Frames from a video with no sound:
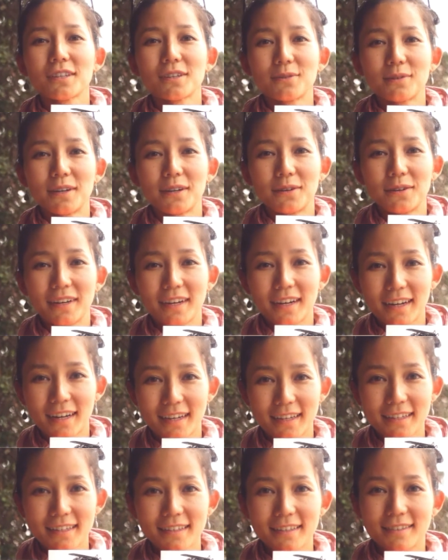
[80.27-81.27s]
そうです
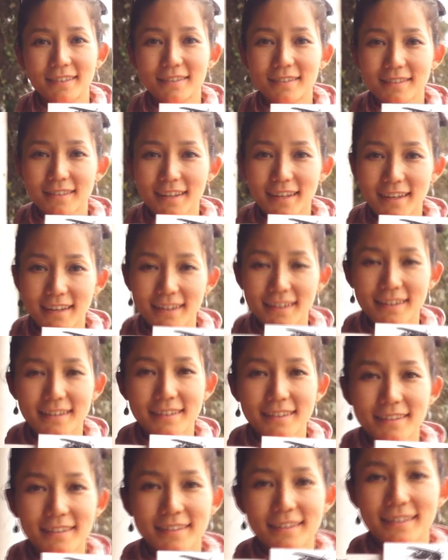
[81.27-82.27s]
ね、
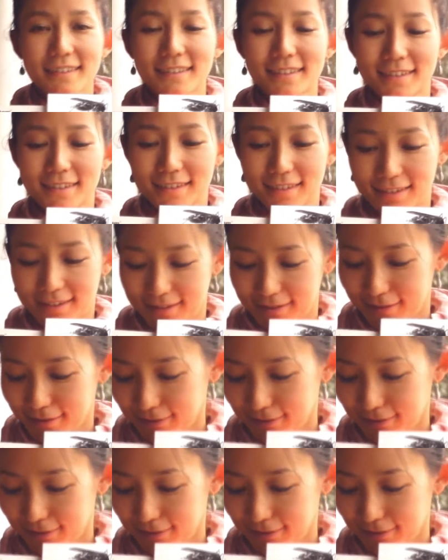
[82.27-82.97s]
えー、ちなみにお